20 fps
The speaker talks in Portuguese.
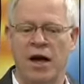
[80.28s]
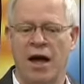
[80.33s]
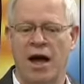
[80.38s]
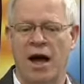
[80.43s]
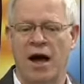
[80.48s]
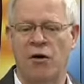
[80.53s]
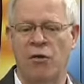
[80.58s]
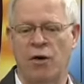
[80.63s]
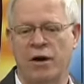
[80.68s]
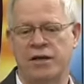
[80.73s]

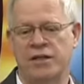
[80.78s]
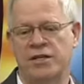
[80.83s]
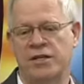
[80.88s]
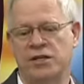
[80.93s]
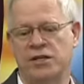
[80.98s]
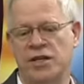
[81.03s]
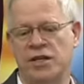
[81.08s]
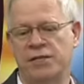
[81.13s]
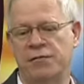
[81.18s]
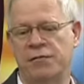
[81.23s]
Agora, se
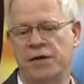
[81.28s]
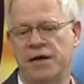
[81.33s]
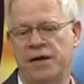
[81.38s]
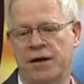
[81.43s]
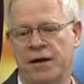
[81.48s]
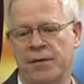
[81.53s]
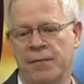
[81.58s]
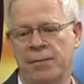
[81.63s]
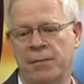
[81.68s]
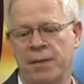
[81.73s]
a gente
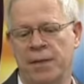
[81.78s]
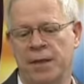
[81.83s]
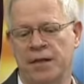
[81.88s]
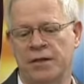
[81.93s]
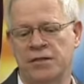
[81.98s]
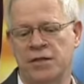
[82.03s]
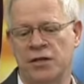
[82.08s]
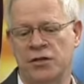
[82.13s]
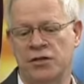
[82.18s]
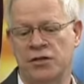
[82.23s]
fica
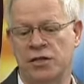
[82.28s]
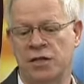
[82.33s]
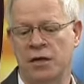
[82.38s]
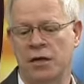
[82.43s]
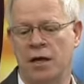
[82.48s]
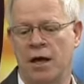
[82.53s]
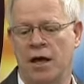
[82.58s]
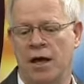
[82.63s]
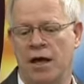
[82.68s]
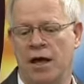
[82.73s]
dizendo
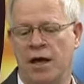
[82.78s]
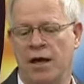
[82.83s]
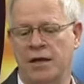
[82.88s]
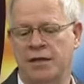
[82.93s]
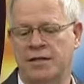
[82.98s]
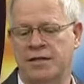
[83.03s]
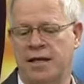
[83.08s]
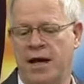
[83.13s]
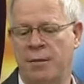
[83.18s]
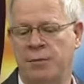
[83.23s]
assim, é,
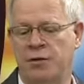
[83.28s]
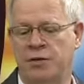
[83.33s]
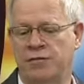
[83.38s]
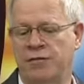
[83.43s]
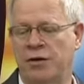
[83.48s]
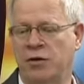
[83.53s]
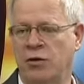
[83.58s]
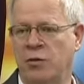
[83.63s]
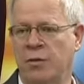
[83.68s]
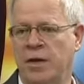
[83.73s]
sábado você
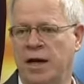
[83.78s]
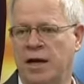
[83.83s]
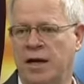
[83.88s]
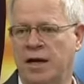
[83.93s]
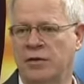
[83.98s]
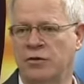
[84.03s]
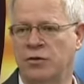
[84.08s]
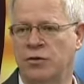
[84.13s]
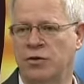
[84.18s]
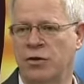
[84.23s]
vai dormir na
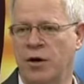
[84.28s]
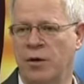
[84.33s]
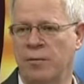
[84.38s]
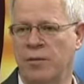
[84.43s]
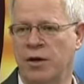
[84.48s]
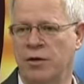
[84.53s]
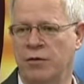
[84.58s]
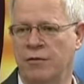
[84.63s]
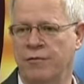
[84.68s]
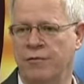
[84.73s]
casa do teu
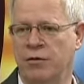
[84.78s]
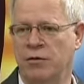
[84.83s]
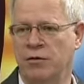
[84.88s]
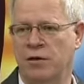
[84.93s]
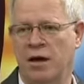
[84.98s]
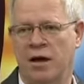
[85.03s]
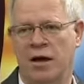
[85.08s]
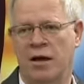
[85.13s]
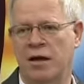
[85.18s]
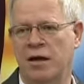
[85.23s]
amigo, viu?
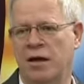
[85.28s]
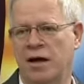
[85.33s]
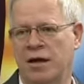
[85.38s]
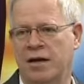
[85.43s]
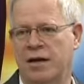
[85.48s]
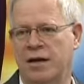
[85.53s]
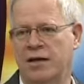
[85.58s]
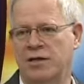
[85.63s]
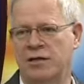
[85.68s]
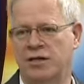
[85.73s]
Aí a
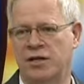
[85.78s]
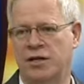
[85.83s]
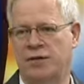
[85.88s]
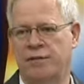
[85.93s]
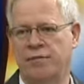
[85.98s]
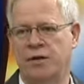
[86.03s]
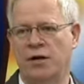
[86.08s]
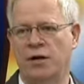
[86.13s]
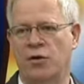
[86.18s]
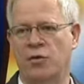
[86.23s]
criança já
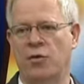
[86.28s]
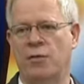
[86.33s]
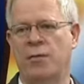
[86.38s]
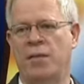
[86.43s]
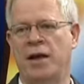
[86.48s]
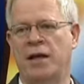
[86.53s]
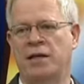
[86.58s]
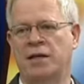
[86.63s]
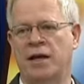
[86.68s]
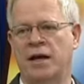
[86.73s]
fica com o
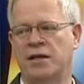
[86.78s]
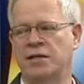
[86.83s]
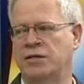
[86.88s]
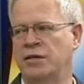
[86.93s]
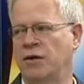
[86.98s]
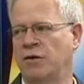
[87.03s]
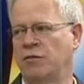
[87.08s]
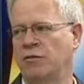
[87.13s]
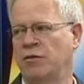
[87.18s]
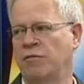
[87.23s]
pé atrás,
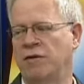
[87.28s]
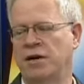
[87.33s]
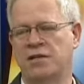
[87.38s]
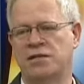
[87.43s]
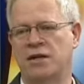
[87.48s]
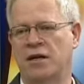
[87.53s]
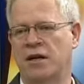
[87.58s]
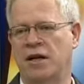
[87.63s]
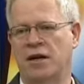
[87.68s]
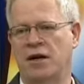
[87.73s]
não, não vai
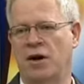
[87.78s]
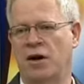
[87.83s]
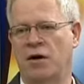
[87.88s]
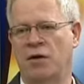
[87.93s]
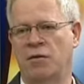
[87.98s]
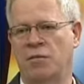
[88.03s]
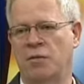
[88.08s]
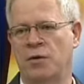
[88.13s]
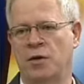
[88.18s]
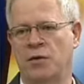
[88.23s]
ser
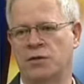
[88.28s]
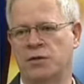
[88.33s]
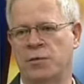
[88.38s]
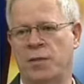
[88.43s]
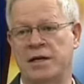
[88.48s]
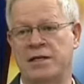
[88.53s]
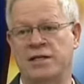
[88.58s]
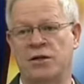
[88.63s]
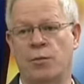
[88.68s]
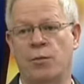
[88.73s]
legal, meus
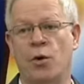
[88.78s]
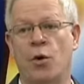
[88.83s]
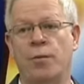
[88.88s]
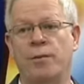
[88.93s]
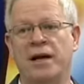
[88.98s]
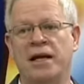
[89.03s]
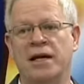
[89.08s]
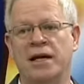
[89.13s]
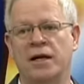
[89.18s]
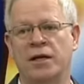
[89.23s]
pais estão me
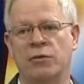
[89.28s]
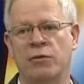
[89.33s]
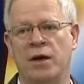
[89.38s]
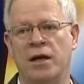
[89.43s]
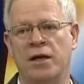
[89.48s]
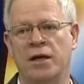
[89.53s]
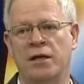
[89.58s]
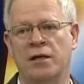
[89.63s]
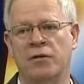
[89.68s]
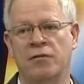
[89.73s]
obrigando
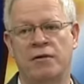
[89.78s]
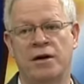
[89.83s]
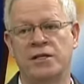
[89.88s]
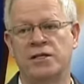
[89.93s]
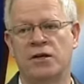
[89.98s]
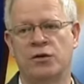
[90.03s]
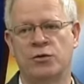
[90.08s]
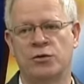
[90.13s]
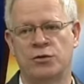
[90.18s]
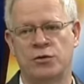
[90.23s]
aí, não vai
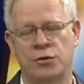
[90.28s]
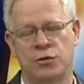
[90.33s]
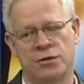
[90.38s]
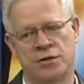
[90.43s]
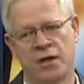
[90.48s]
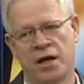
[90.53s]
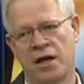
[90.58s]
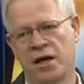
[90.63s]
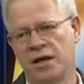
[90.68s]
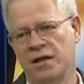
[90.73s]
ser
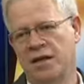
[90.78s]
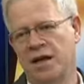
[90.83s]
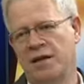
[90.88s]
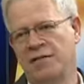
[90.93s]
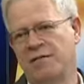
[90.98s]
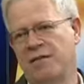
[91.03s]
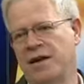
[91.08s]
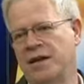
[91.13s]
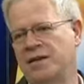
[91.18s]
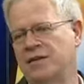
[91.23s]
gostoso. E aí
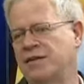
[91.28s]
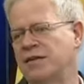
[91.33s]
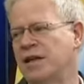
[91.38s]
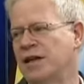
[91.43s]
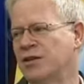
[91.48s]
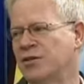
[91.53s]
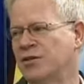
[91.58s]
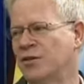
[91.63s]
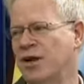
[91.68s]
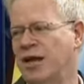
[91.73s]
vai
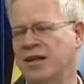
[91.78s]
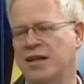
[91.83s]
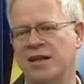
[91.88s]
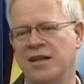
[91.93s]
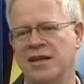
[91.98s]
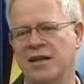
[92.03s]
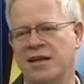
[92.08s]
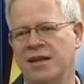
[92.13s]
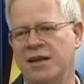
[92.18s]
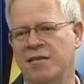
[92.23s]
dar
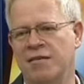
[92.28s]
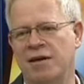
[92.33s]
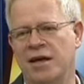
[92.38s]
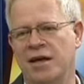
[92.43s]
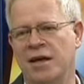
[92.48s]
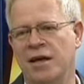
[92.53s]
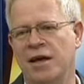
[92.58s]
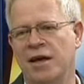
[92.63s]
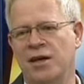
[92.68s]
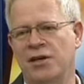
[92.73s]
choradeira,
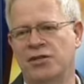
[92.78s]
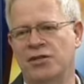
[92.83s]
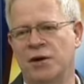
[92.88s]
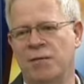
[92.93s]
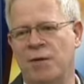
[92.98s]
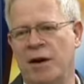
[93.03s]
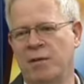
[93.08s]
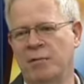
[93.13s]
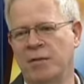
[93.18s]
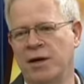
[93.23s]
vai
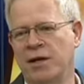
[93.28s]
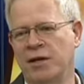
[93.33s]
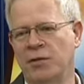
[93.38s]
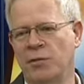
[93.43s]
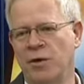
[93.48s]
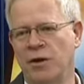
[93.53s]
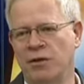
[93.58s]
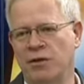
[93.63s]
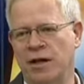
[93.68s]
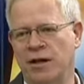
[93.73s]
chamar a mãe no
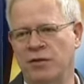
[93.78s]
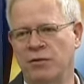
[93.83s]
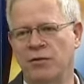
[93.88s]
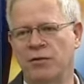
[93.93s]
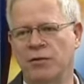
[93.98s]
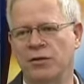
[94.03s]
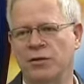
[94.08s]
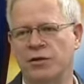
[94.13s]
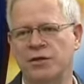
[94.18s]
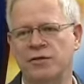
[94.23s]
meio da
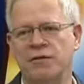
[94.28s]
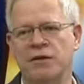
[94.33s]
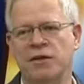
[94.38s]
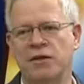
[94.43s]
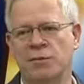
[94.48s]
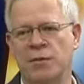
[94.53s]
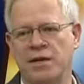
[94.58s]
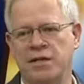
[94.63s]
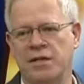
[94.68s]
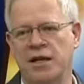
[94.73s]
noite, vai
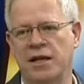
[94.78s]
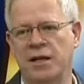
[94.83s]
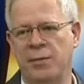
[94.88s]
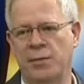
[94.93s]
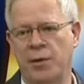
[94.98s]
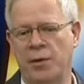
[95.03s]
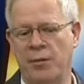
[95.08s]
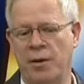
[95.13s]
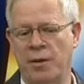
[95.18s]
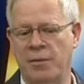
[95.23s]
ter uma série de
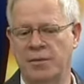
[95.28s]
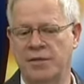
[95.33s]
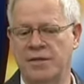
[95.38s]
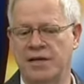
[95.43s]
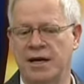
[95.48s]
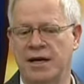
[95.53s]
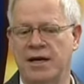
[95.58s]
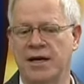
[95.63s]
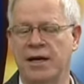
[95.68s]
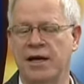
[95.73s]
problemas.
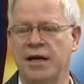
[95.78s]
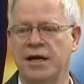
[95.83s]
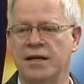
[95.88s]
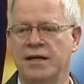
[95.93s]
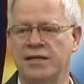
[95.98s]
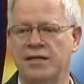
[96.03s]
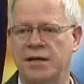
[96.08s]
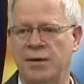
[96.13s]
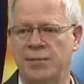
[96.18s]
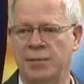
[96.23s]
Se a
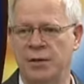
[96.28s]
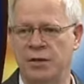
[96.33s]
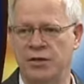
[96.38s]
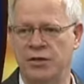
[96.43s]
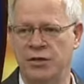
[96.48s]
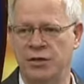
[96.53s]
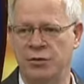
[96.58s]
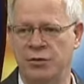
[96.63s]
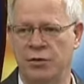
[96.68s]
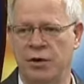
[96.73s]
criança
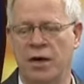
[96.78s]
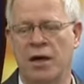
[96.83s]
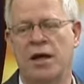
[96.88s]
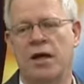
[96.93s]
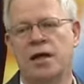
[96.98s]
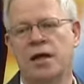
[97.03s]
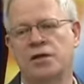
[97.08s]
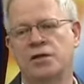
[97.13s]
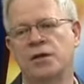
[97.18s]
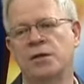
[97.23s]
pediu,
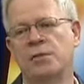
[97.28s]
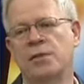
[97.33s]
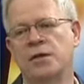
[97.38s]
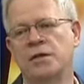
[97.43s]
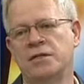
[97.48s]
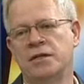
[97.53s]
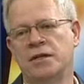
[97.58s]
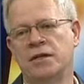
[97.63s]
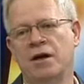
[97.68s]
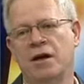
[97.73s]
a gente pode
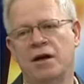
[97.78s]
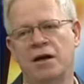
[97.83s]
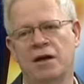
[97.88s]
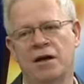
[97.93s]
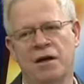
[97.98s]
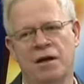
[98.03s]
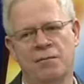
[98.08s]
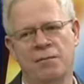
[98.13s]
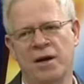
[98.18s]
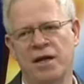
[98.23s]
dizer,
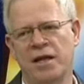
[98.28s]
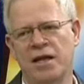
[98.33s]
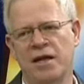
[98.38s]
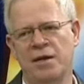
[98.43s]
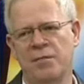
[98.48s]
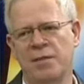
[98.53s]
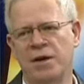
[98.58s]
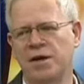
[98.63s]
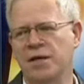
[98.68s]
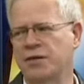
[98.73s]
ah, amanhã
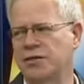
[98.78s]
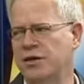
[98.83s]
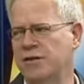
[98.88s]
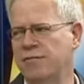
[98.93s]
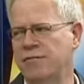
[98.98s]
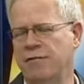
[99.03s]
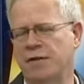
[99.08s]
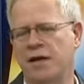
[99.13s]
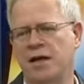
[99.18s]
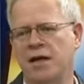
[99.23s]
a mãe já
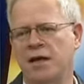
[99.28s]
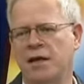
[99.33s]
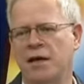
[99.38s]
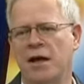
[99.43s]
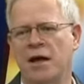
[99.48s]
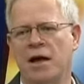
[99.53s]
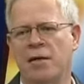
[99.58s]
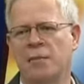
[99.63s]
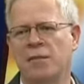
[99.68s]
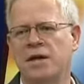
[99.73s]
vem,
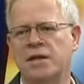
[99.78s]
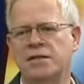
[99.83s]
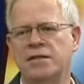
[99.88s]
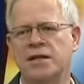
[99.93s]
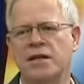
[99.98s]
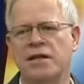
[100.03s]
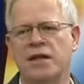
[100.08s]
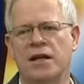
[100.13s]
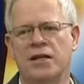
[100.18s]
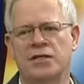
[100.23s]
amanhã
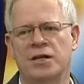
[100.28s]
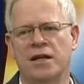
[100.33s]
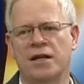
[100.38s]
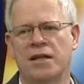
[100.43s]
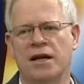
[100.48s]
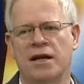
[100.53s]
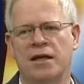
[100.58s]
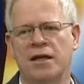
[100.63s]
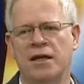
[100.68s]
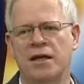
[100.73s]
cedo ela já
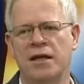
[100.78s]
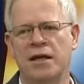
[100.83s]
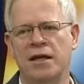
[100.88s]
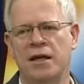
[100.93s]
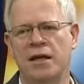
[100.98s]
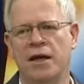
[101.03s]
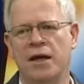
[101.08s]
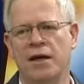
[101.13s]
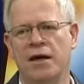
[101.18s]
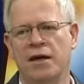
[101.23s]
está
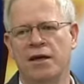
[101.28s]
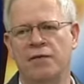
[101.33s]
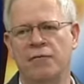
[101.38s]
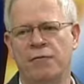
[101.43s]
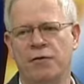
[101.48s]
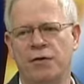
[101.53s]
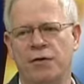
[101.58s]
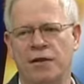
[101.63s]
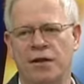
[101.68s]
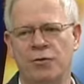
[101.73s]
aqui e
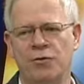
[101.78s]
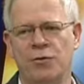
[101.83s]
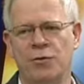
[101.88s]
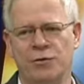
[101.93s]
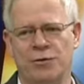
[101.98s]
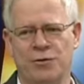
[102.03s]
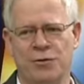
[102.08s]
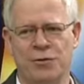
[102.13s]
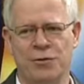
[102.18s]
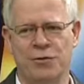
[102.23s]
foi tão
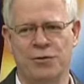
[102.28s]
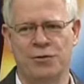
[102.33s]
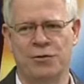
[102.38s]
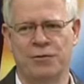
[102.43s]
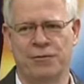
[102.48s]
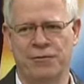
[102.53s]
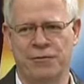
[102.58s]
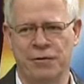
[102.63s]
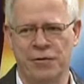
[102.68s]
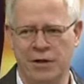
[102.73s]
gostoso,
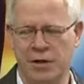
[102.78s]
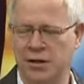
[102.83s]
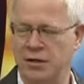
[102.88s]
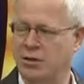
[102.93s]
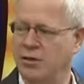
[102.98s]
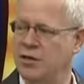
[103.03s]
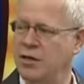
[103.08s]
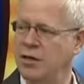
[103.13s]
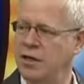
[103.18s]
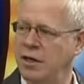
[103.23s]
não foi?
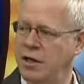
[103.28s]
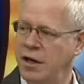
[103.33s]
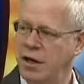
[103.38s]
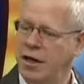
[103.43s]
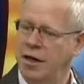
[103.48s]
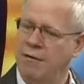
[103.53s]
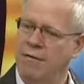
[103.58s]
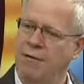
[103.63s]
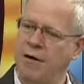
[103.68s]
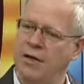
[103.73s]
Então a gente
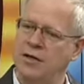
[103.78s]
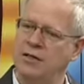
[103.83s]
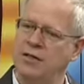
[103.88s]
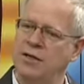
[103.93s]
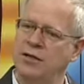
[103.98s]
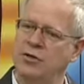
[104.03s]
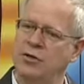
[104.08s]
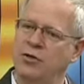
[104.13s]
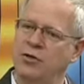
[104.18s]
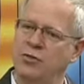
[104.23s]
faz
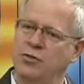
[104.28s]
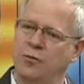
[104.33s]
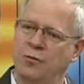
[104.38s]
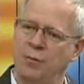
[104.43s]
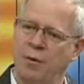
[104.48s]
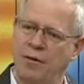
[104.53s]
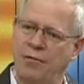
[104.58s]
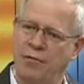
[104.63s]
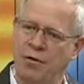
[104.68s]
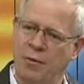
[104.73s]
isso de
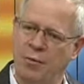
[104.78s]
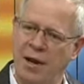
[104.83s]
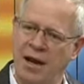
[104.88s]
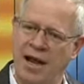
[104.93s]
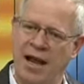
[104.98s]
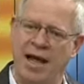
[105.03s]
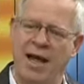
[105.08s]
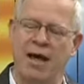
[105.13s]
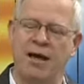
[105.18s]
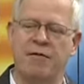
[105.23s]
uma forma
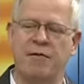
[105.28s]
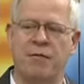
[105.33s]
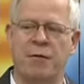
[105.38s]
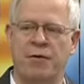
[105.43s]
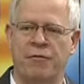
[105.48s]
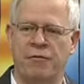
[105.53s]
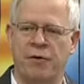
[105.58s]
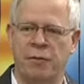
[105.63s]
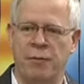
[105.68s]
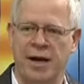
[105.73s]
leve, uma
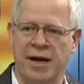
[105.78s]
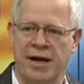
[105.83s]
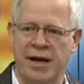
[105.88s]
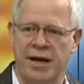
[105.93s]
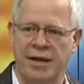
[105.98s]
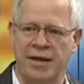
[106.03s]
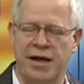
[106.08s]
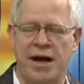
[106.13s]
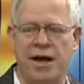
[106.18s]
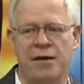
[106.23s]
forma
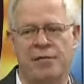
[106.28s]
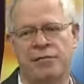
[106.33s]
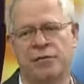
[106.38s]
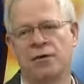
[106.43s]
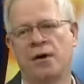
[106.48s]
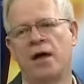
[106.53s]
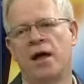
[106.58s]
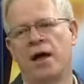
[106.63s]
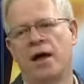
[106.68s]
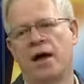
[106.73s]
agradável,
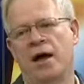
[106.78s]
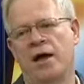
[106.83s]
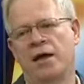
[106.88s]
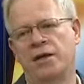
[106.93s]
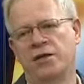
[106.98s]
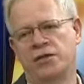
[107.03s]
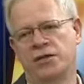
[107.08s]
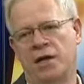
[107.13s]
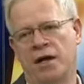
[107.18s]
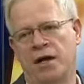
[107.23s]

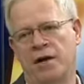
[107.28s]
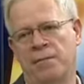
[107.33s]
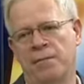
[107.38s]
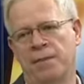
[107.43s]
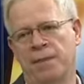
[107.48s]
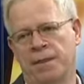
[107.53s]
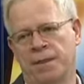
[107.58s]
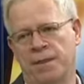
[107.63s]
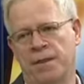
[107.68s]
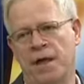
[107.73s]
aí já
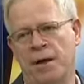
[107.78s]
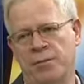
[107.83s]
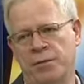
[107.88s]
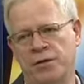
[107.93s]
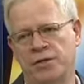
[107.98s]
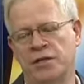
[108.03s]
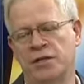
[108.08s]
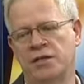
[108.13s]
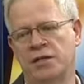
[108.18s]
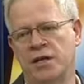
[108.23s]
dá para
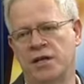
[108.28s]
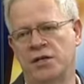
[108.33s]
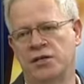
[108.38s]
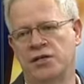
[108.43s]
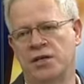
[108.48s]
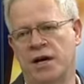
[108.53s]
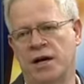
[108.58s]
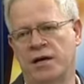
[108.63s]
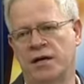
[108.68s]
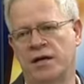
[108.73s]
a gente
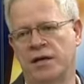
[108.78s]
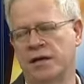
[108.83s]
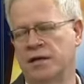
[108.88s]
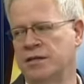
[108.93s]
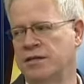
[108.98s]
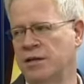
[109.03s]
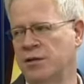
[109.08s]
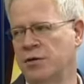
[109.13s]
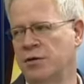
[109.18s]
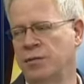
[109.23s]
deixar a
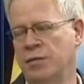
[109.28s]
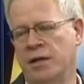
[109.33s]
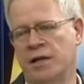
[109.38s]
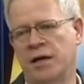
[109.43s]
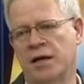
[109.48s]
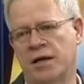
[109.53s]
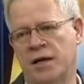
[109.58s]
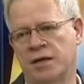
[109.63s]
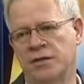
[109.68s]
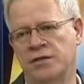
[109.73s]
criança dormir
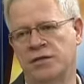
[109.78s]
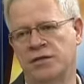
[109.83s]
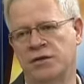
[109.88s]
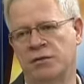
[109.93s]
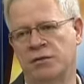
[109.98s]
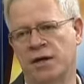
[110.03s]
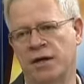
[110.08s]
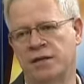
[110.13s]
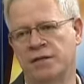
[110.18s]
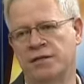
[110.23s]
na casa de
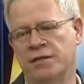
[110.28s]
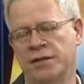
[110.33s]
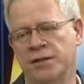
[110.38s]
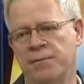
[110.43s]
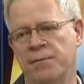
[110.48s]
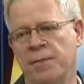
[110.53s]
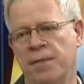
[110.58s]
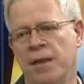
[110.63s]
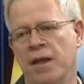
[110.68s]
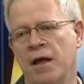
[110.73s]
alguém sim.
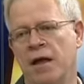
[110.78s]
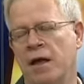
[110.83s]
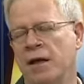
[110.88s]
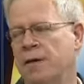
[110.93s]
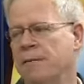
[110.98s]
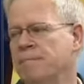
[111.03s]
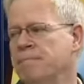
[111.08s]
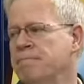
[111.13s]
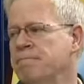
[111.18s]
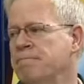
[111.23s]
Agora, pelo
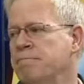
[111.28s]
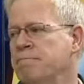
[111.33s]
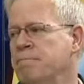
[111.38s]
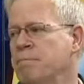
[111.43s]
que você está